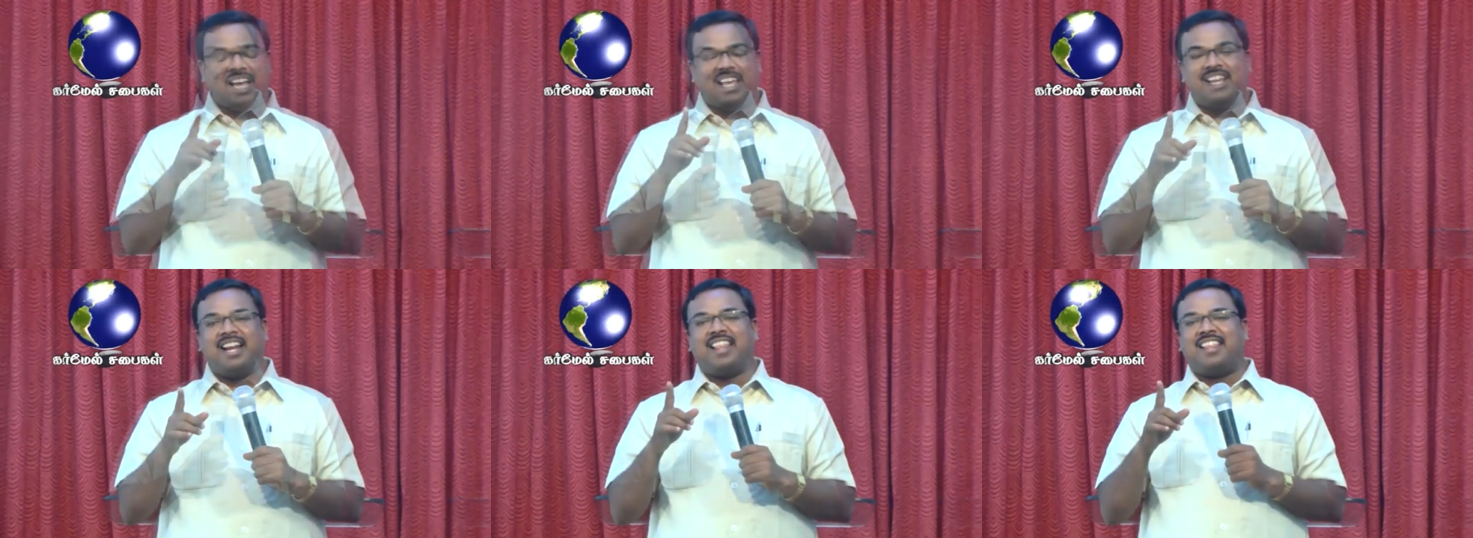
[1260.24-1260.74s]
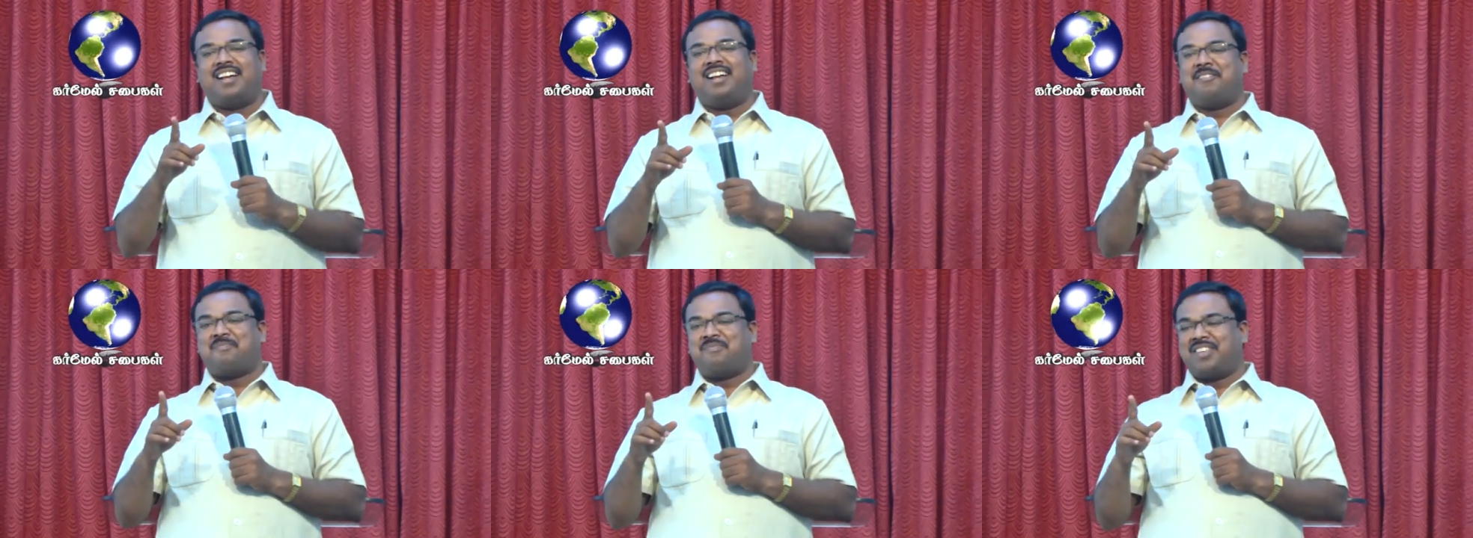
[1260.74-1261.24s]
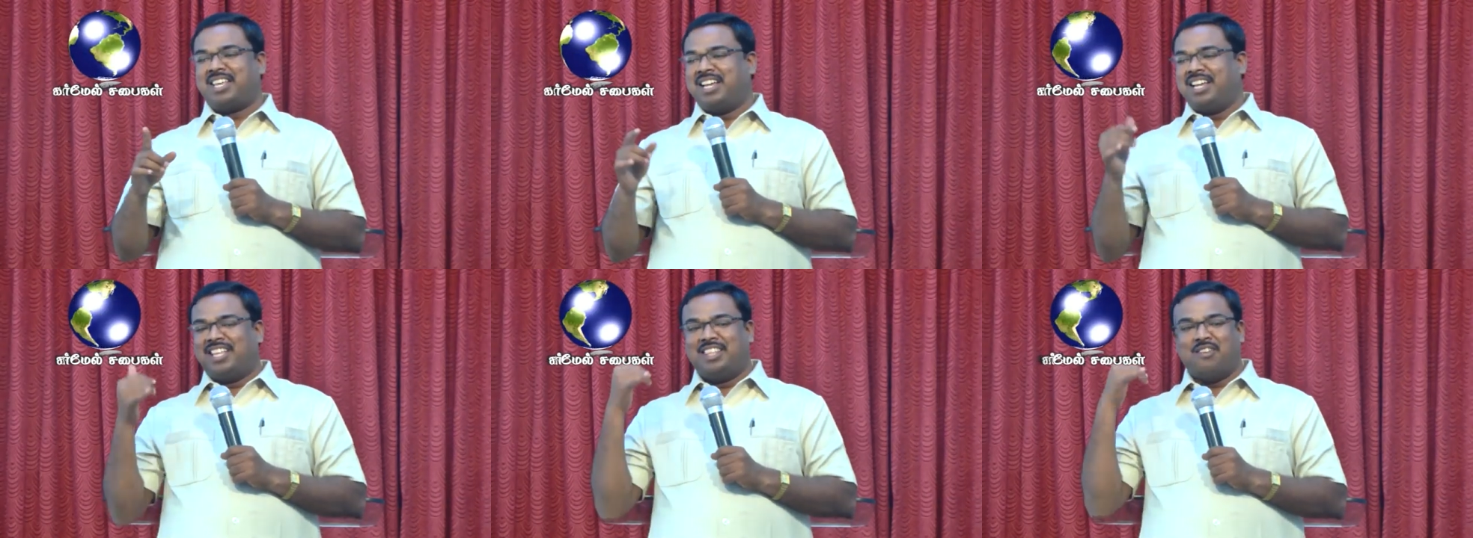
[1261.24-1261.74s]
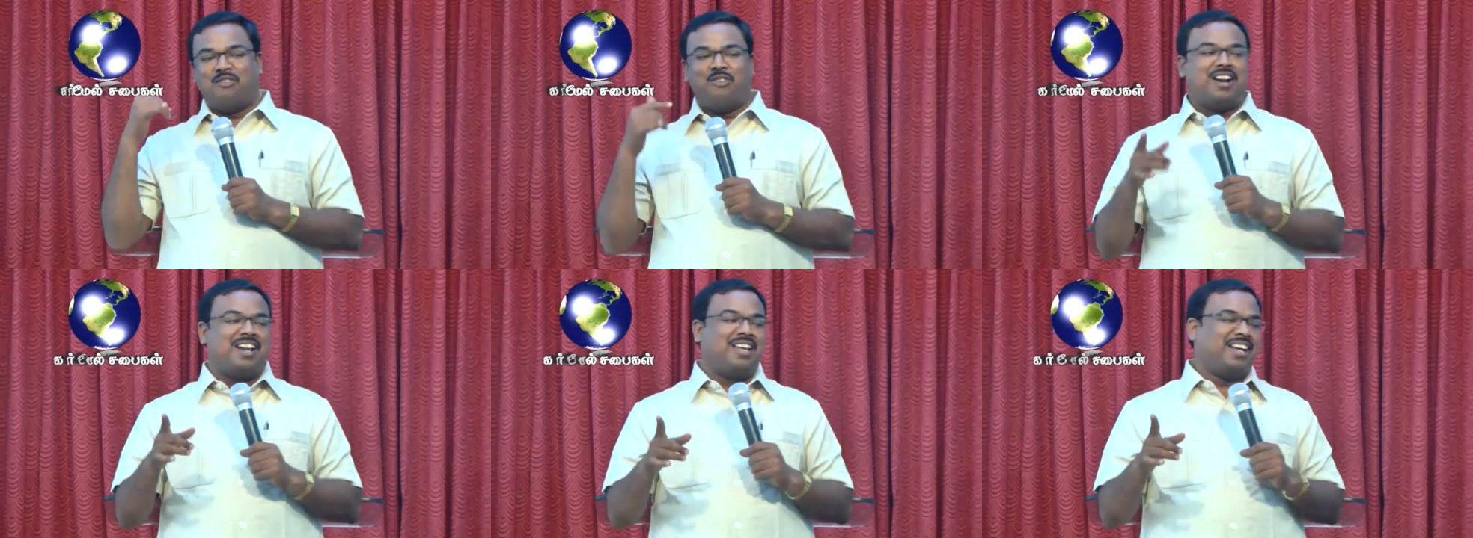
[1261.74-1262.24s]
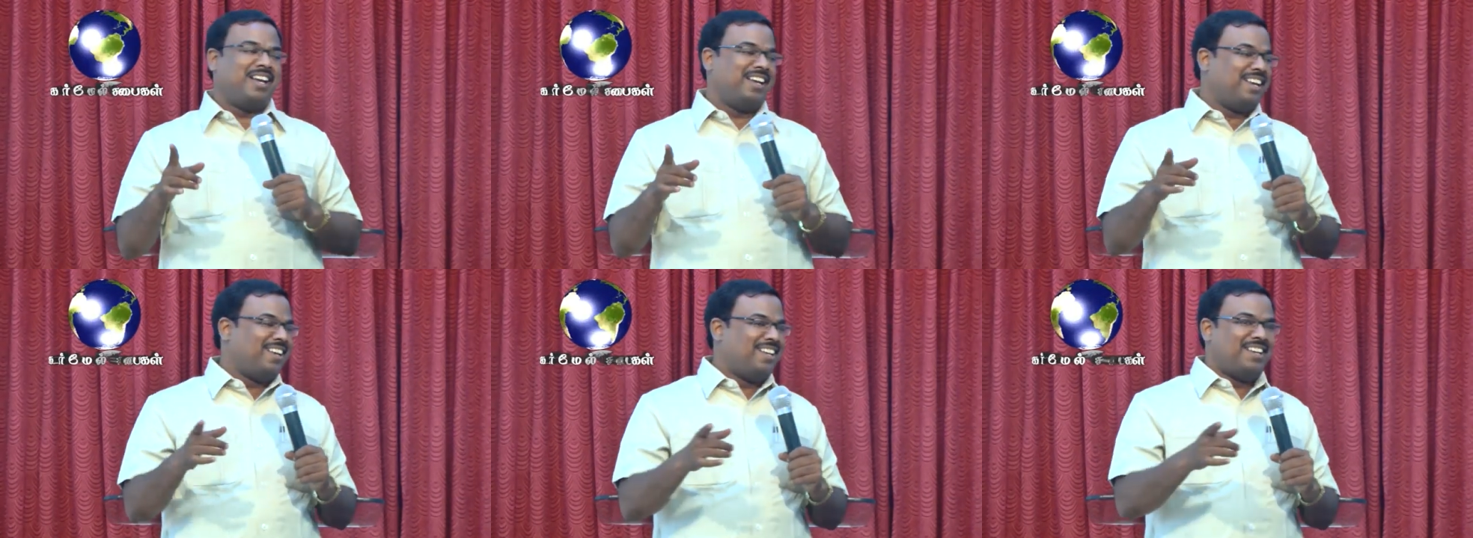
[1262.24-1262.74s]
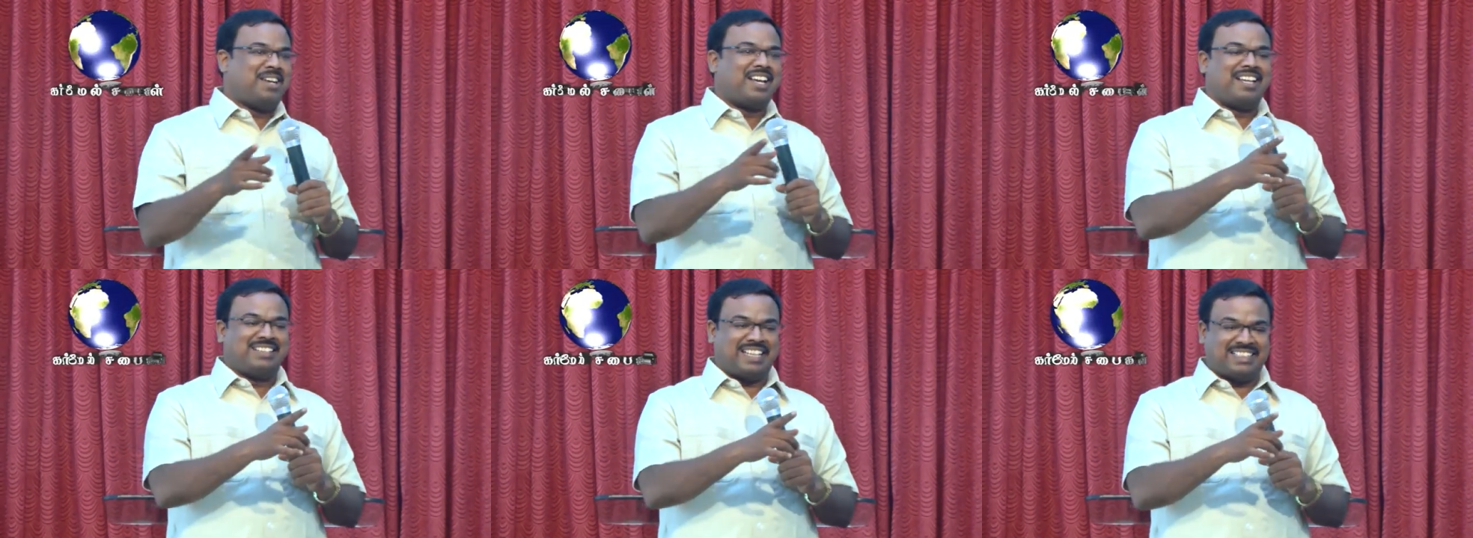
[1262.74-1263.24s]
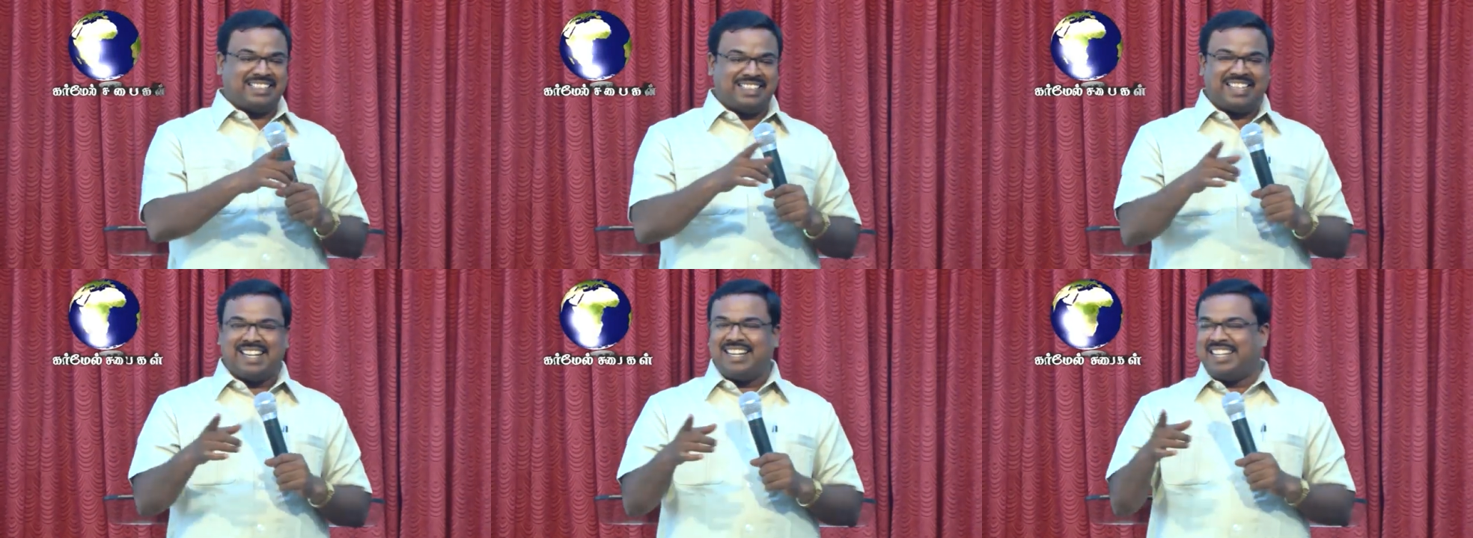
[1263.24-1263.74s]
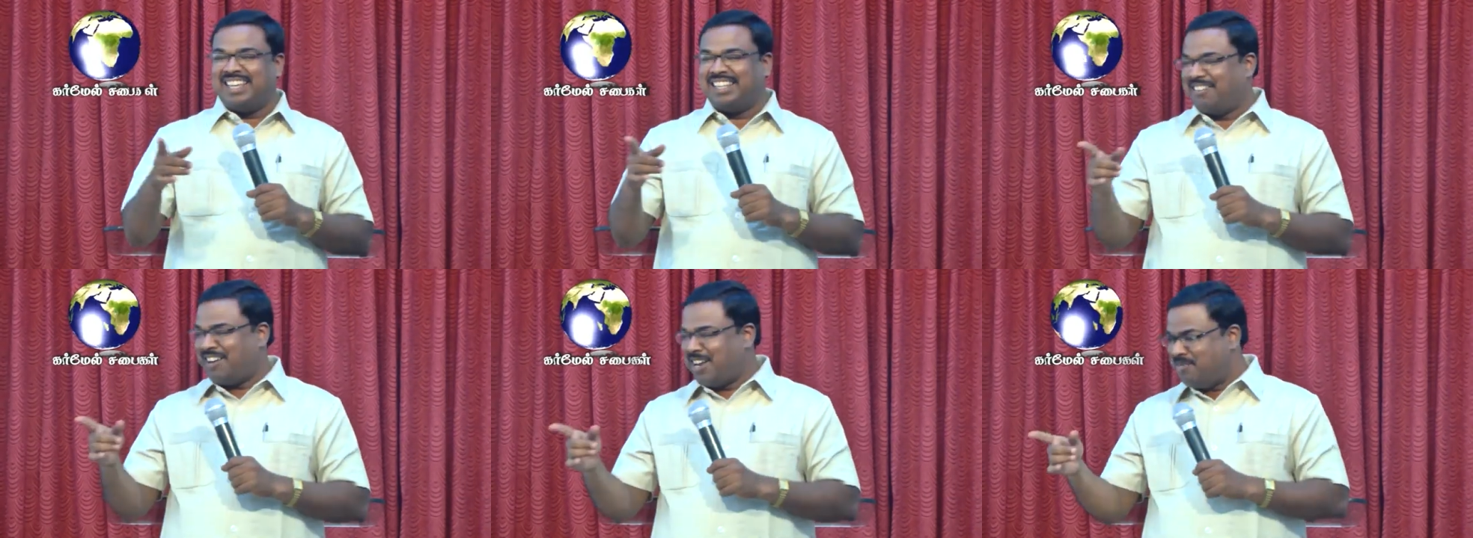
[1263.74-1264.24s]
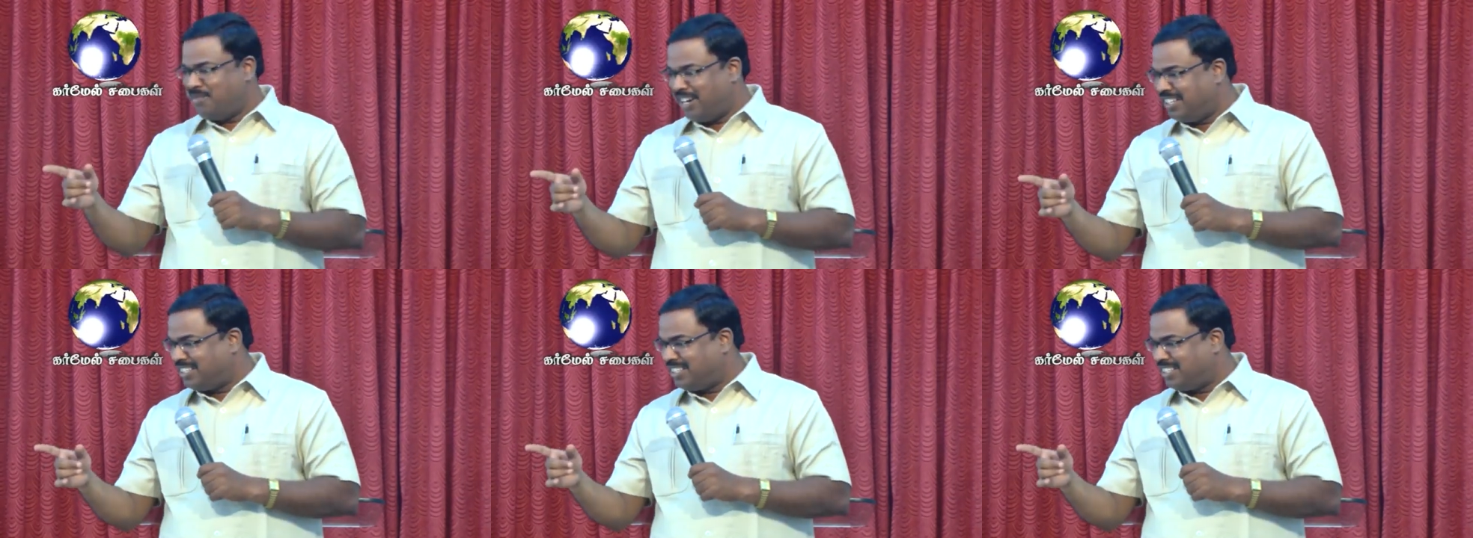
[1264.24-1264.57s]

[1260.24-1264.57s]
அதனாலதான் இந்த போன்ல சத்தத்தை கேட்டு எந்த வாலிபனும்